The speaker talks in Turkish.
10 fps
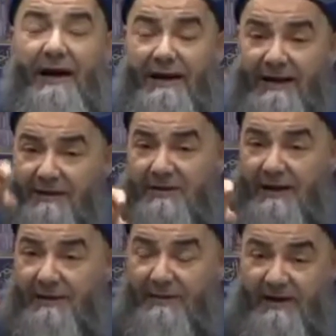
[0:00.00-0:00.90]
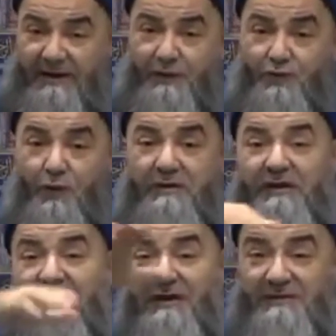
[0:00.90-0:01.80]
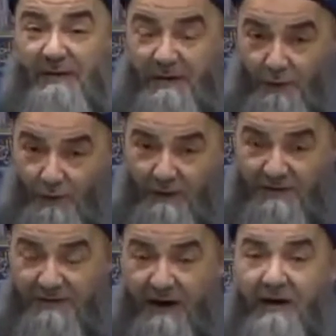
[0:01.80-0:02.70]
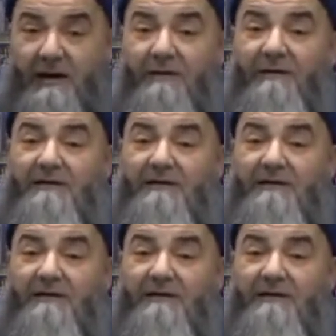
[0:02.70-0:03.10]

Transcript: Eğer talebeleri çok dine hizmet ediyorlarsa ve